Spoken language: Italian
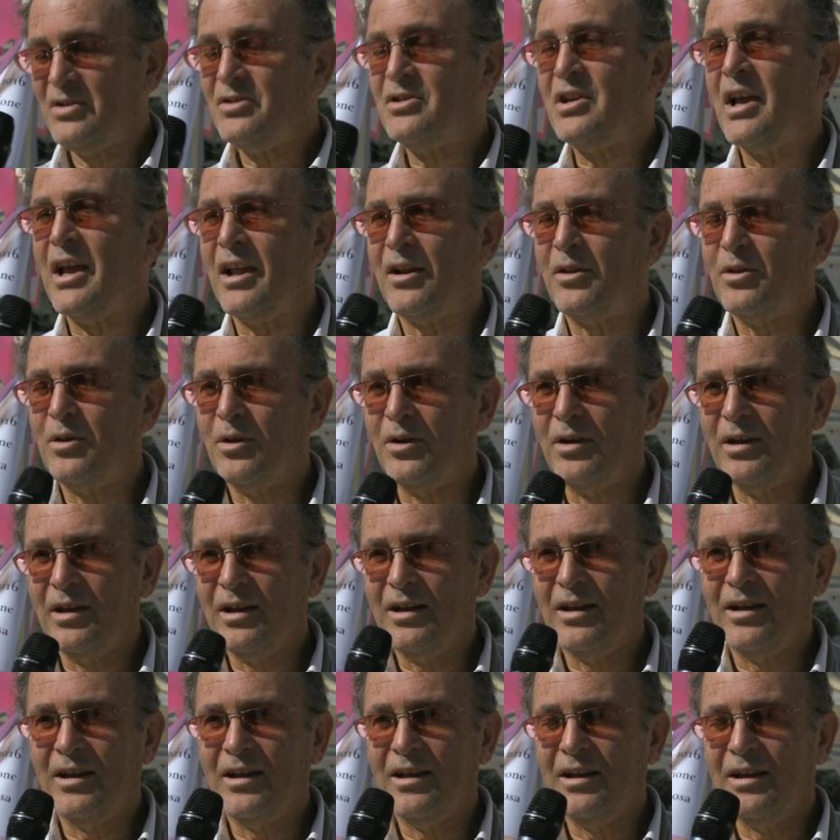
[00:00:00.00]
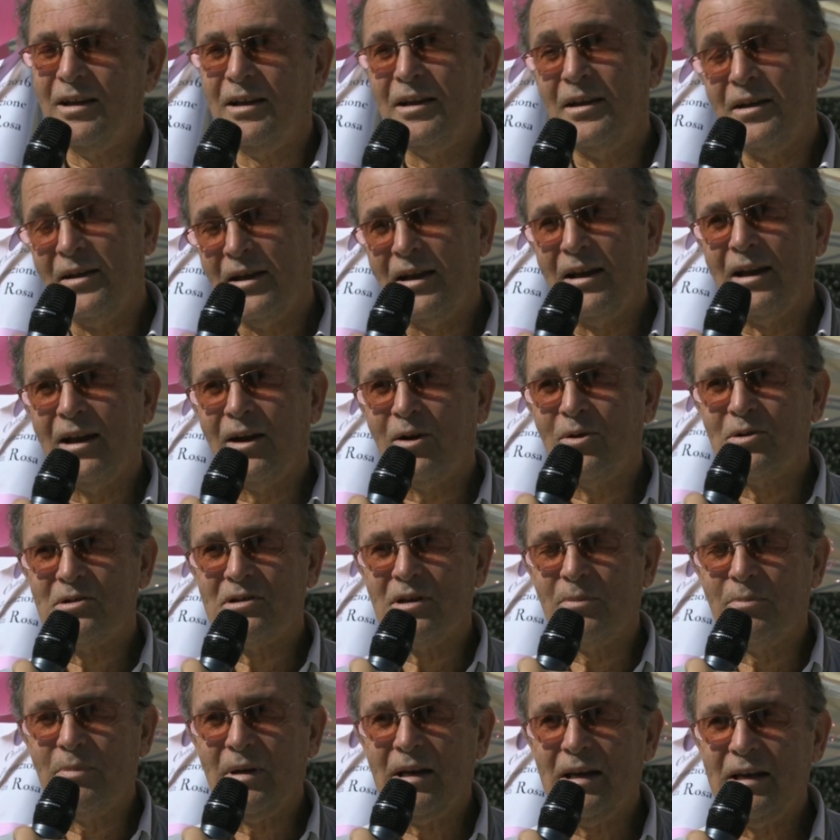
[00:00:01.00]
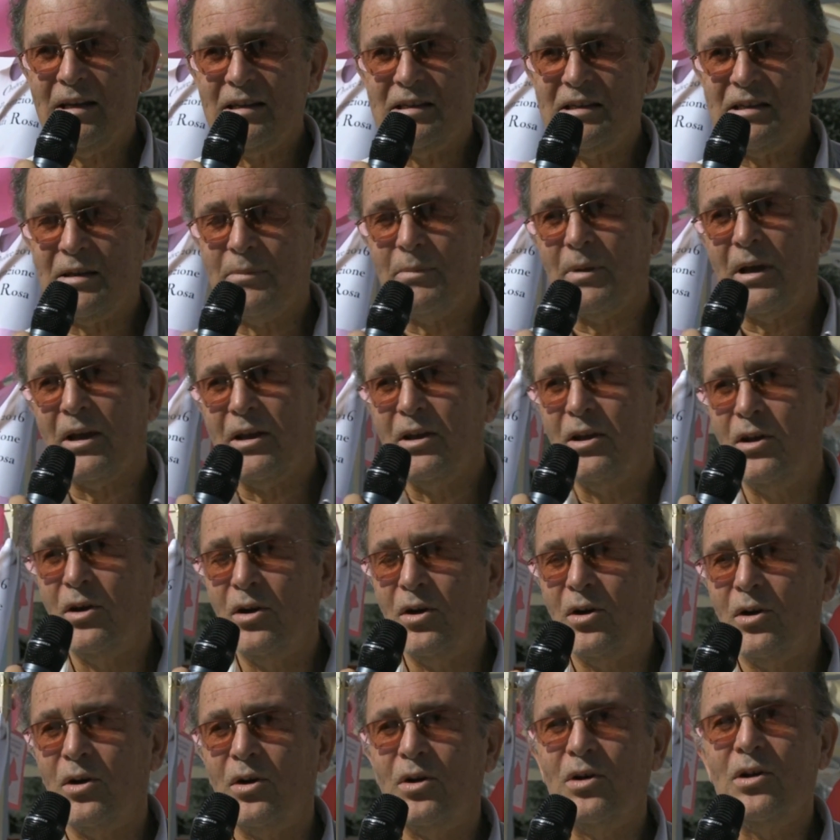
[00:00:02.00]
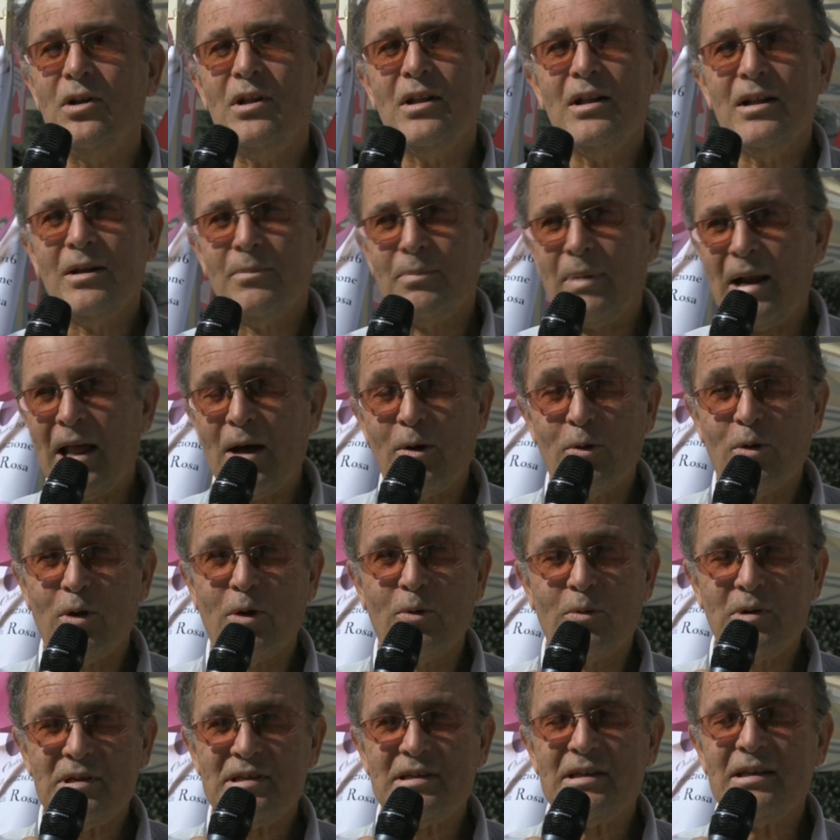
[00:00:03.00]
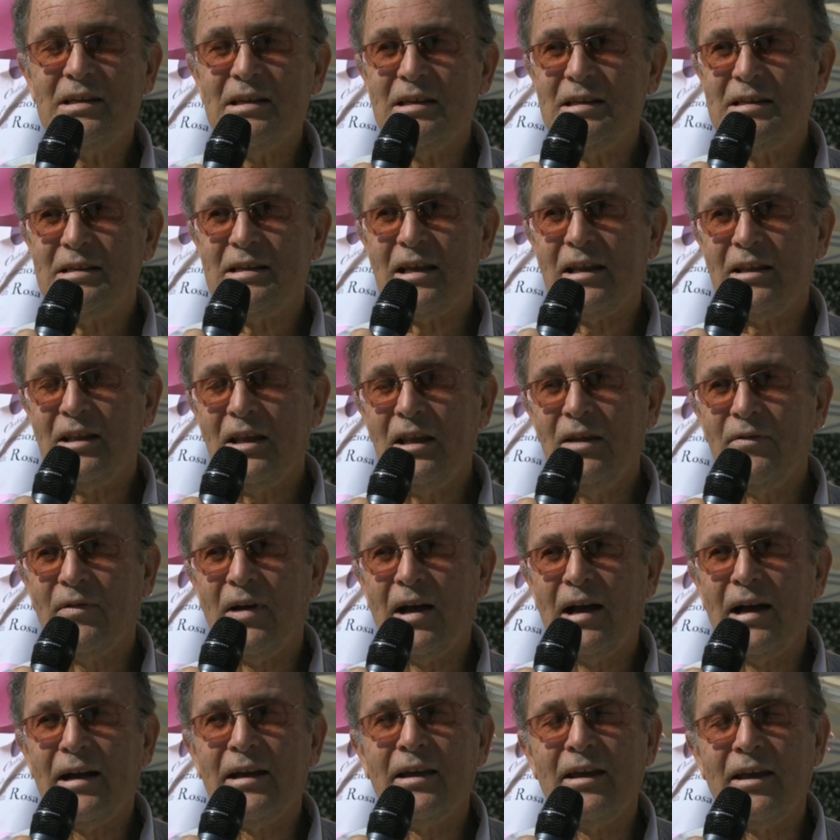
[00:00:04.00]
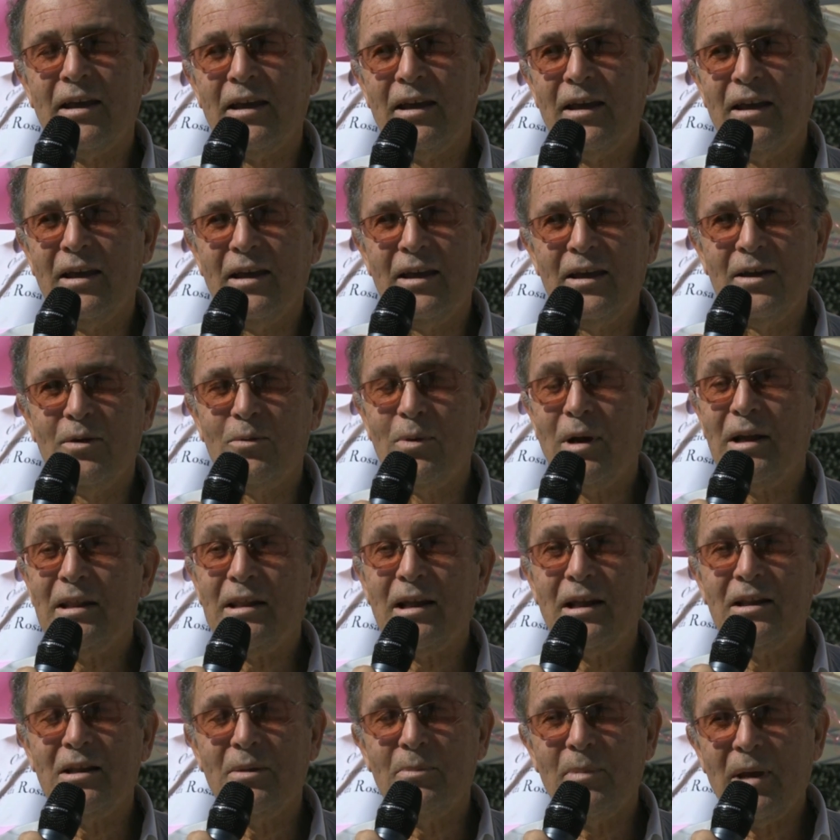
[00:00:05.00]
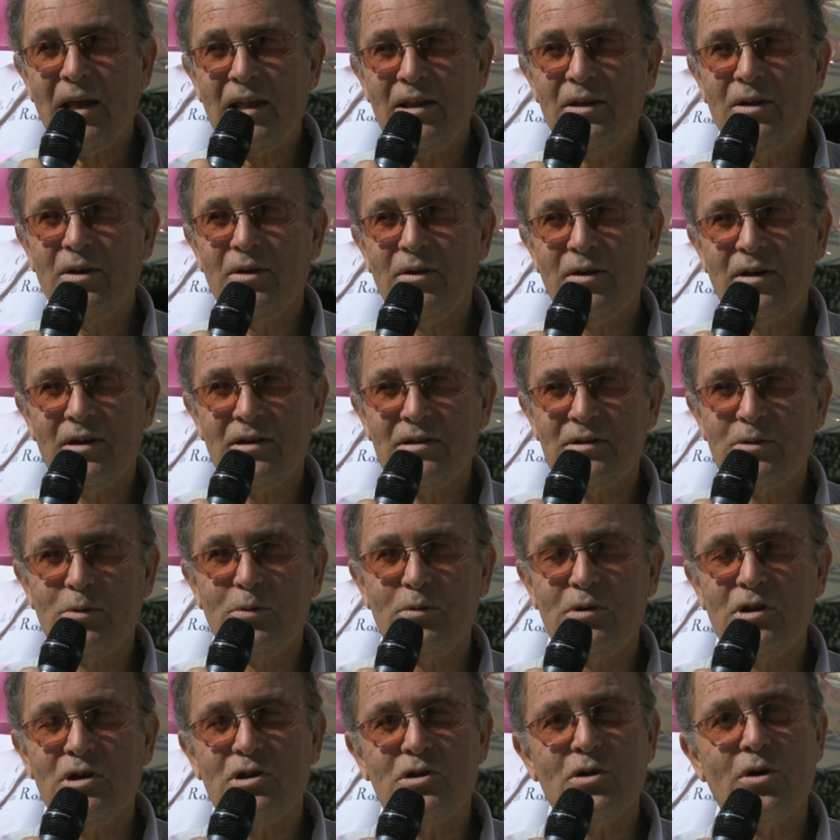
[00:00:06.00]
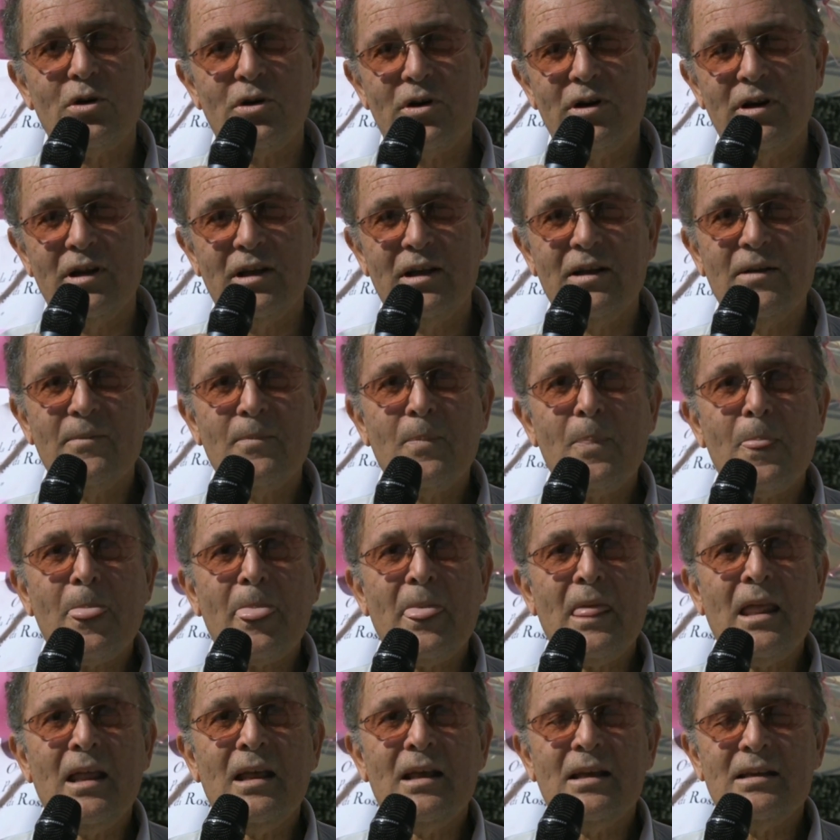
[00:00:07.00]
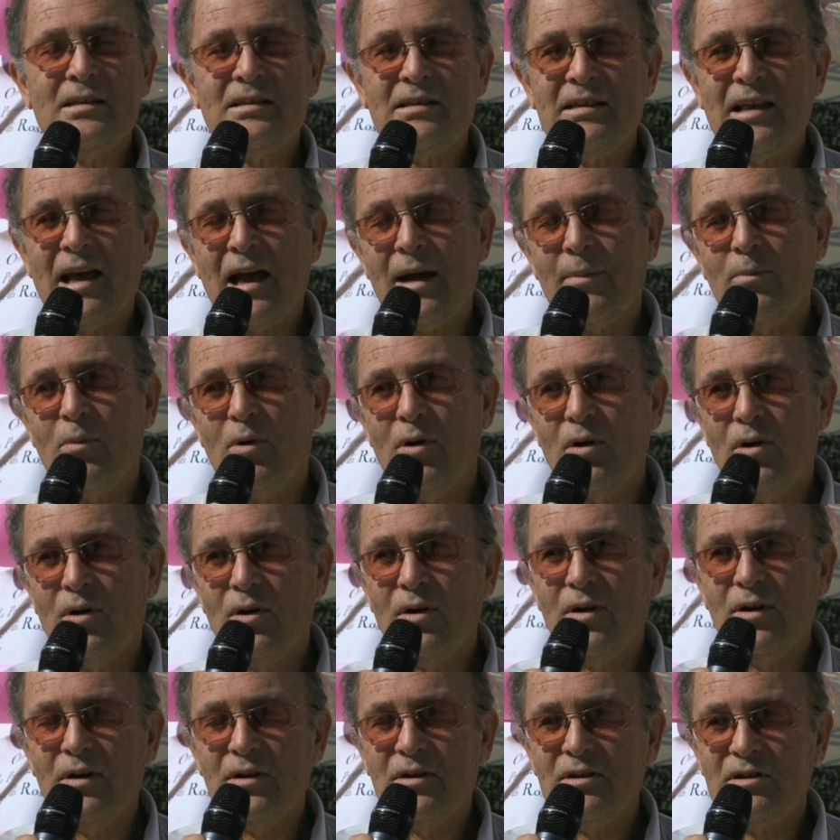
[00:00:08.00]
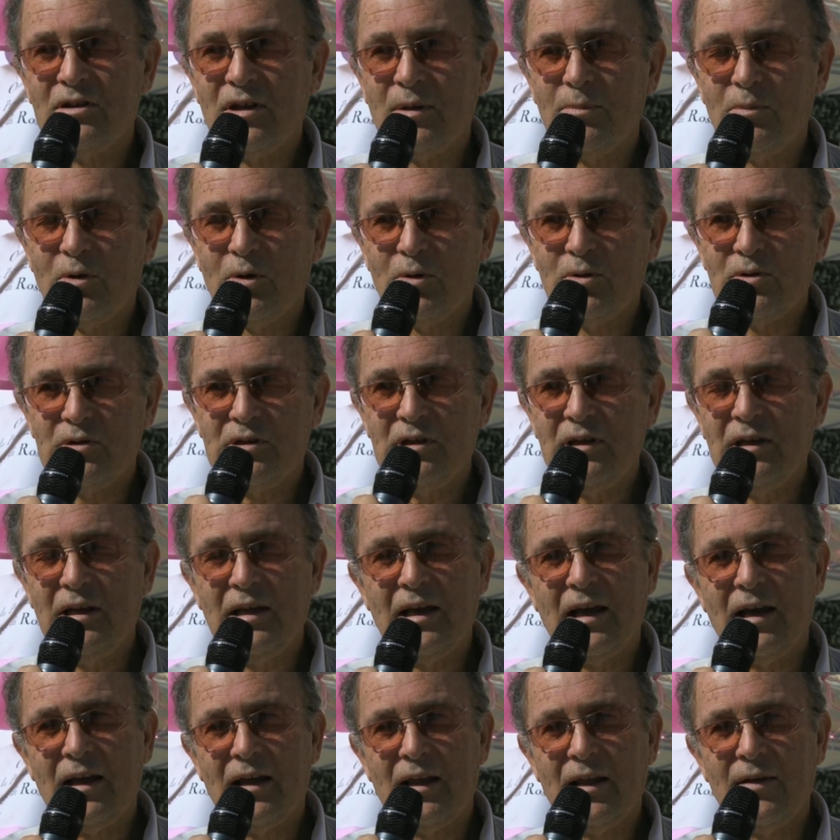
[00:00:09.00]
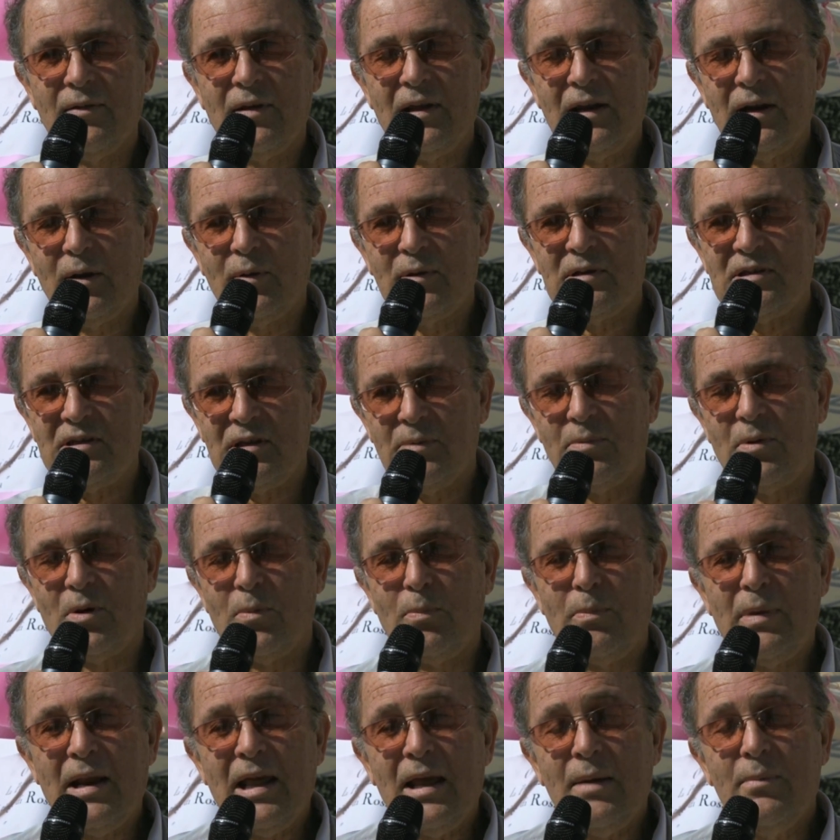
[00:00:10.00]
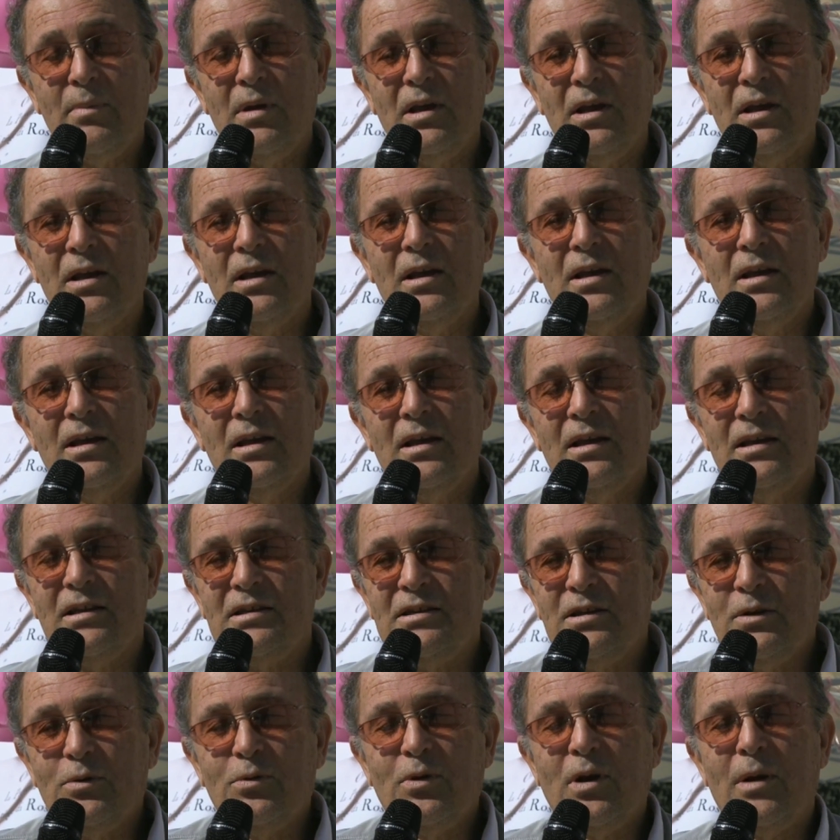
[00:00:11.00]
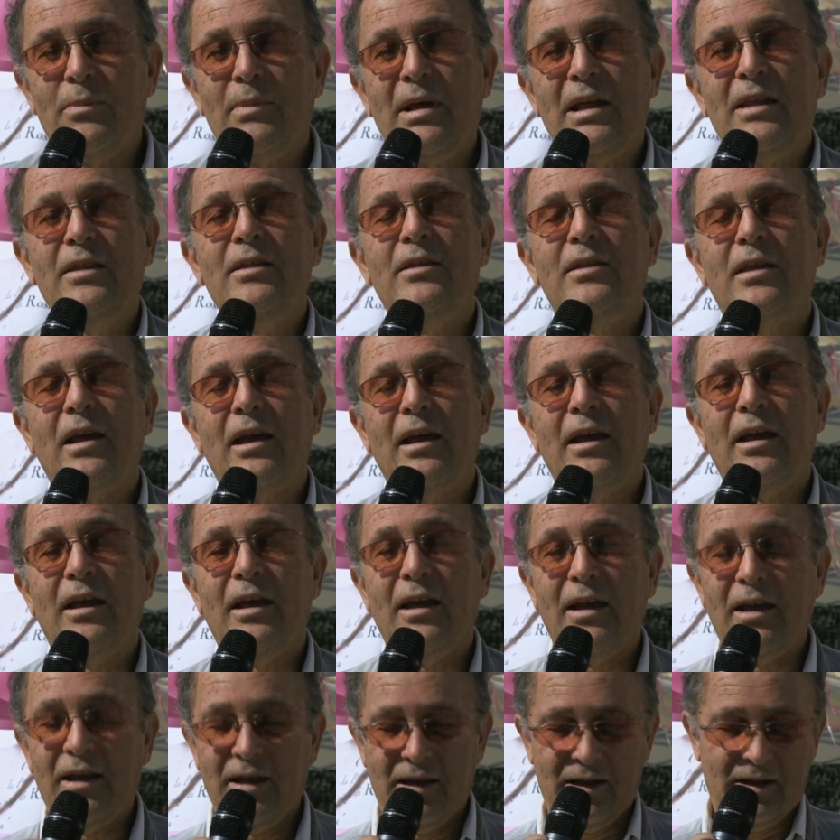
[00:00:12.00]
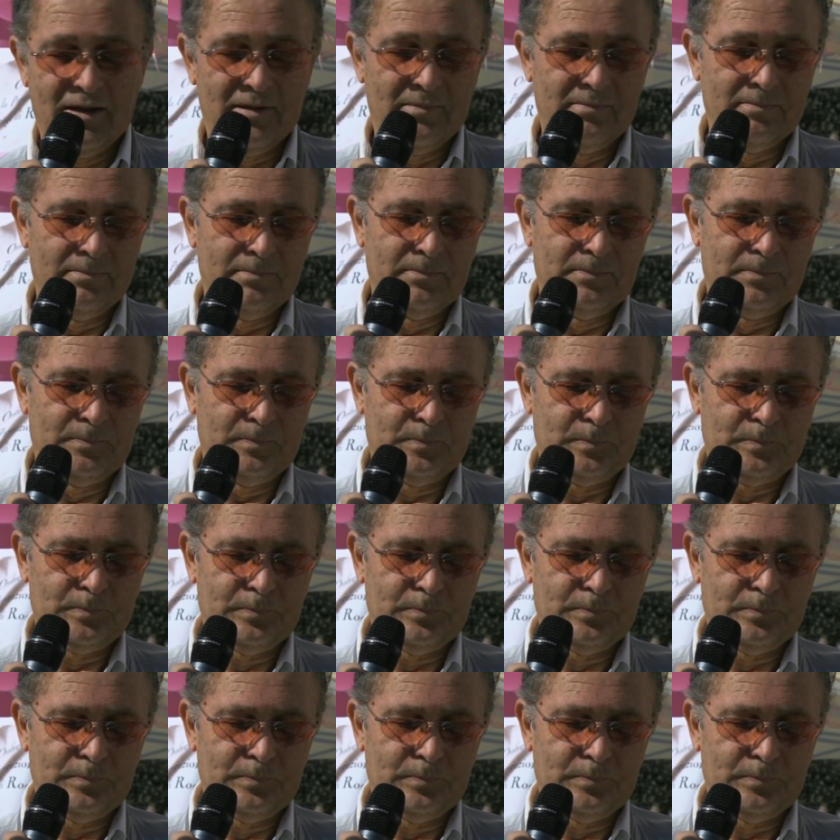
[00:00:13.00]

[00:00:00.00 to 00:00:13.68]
Certo, eh, è una cosa bellissima, io plaudo a questa iniziativa anche in qualità di medico che tutti i giorni stiamo eh, diciamo così, ad avere questi problemi eh, sicuramente ehm,